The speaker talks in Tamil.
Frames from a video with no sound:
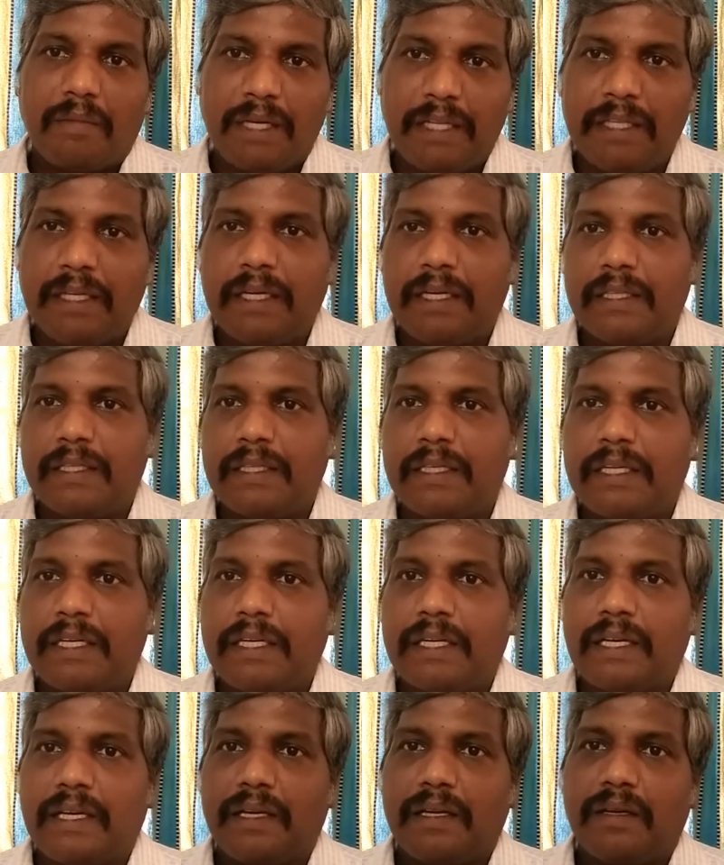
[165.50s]
மனிதன்
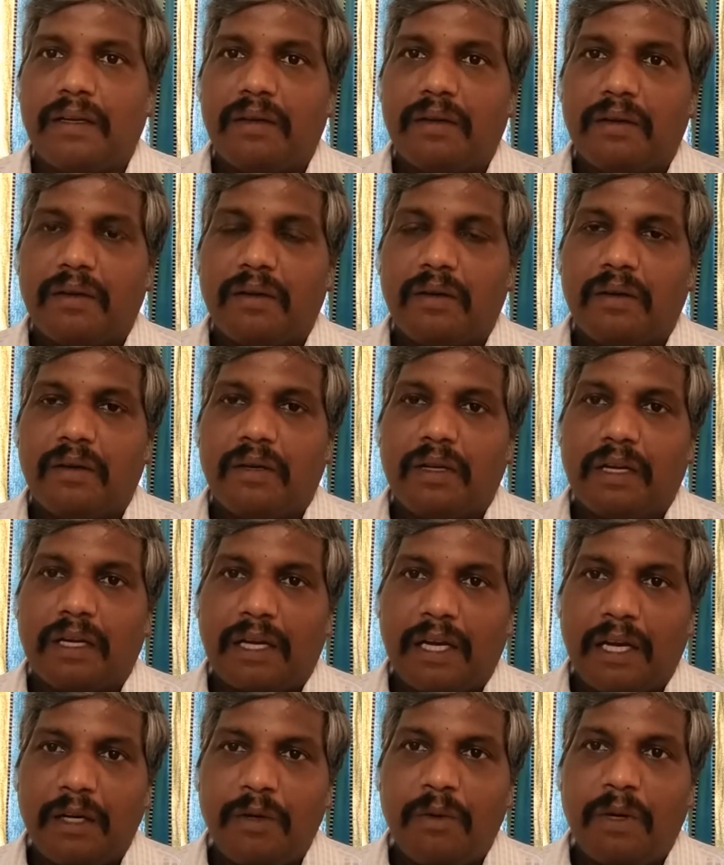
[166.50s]
எடுத்துக்கிட்டிங்கன்னா
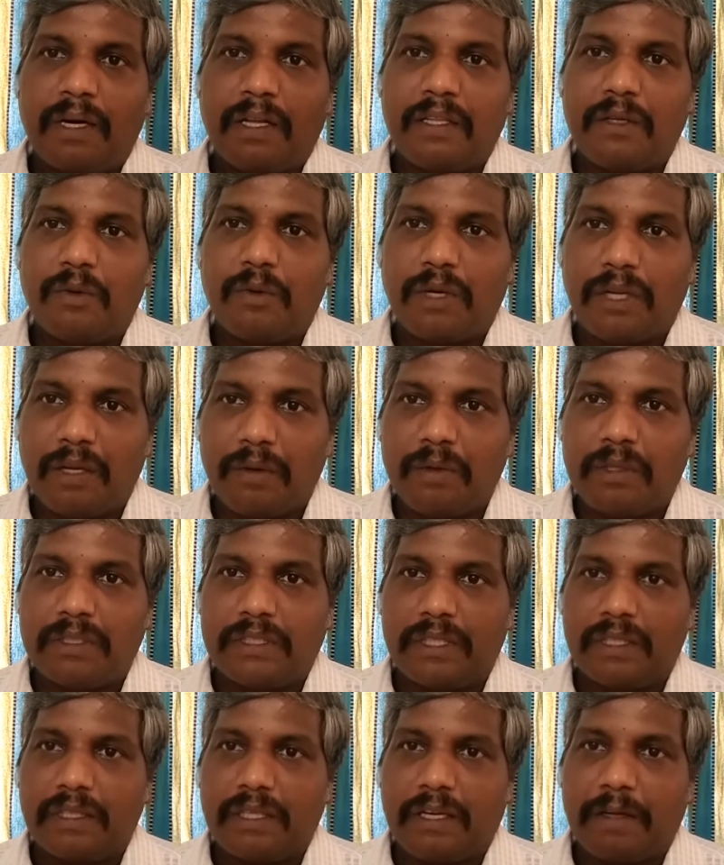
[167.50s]
கருவானது ஒரே ஒரு
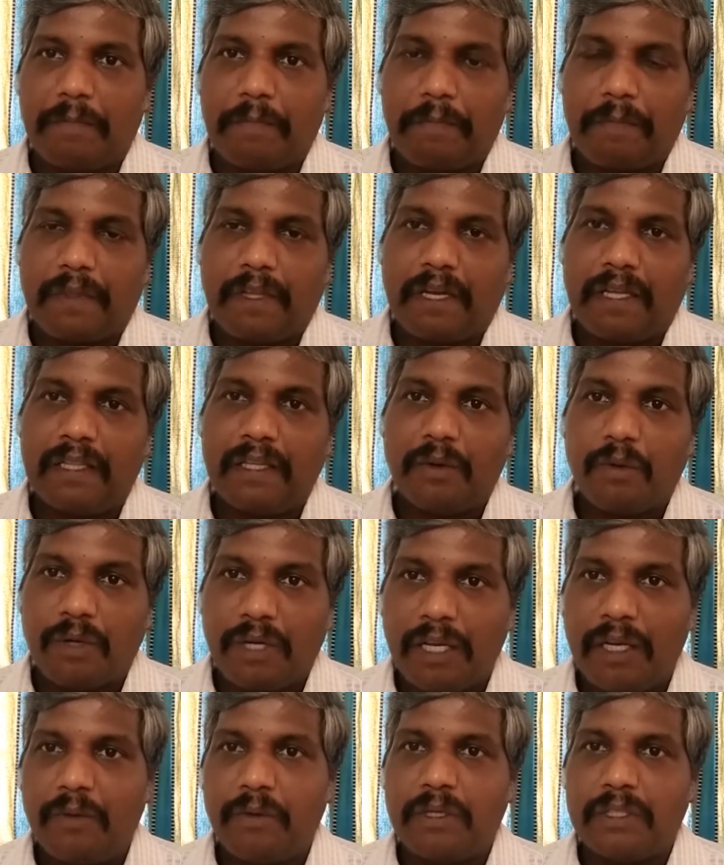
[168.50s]
செல்லு தான் அந்த
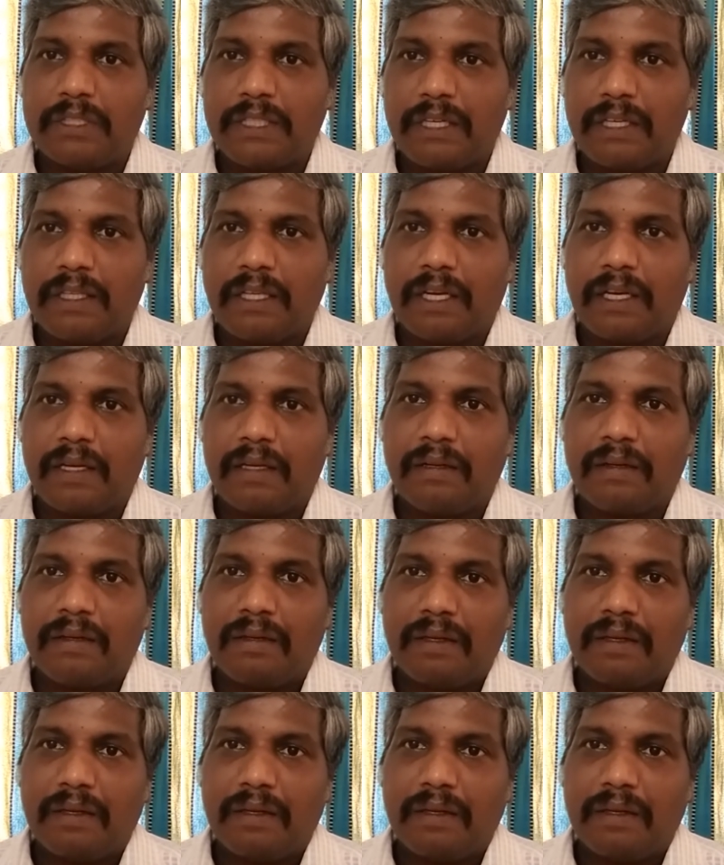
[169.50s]
ஒரே ஒரு செல்லு தான்